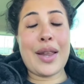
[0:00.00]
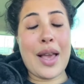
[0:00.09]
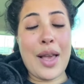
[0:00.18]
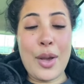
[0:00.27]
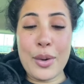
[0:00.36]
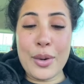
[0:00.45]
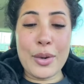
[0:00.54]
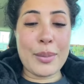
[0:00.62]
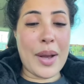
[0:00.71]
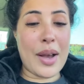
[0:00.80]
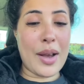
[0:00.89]
الى
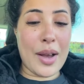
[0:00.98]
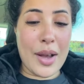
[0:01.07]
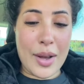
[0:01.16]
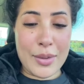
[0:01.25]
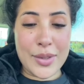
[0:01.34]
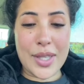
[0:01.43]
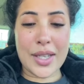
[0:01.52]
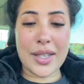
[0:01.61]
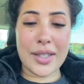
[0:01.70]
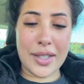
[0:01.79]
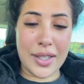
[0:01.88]
حومه
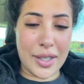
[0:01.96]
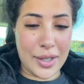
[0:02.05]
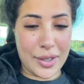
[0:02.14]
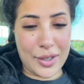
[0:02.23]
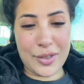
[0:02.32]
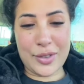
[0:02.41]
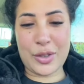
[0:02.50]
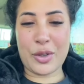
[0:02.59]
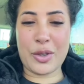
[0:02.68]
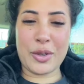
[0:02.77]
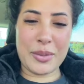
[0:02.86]
وساكنين
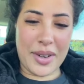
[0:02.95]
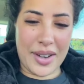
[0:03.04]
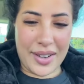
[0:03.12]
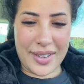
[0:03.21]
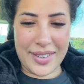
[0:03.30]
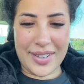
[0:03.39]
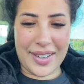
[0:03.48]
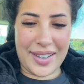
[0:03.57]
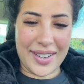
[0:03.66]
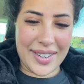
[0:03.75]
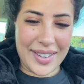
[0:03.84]
انتوما
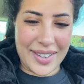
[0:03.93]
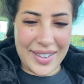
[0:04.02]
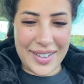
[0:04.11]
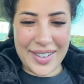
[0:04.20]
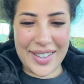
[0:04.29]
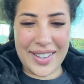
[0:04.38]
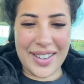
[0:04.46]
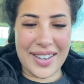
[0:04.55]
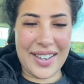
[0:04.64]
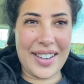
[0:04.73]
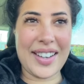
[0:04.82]
العار
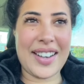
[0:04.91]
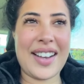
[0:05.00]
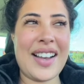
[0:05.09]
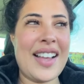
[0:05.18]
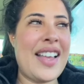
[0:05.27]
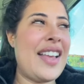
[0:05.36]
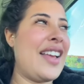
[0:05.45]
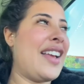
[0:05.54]
يا العار